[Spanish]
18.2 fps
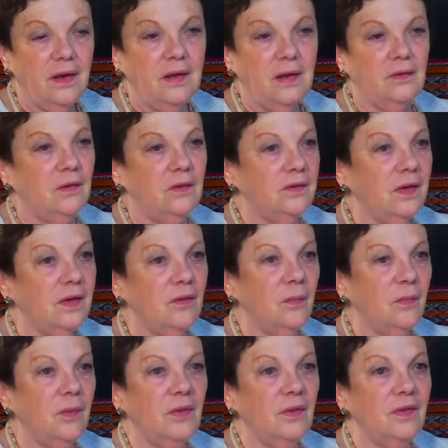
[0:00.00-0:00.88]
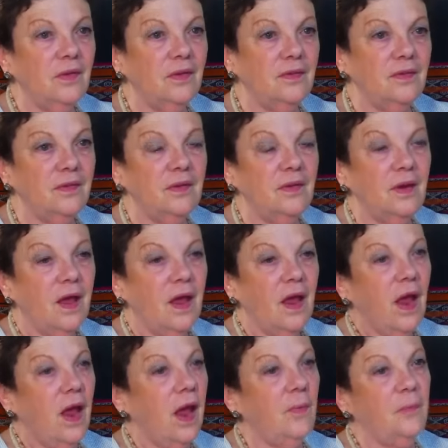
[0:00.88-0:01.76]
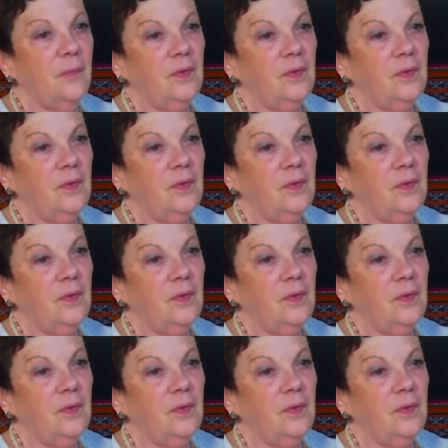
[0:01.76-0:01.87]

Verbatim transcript: Entonces ya no puedo decir, ah,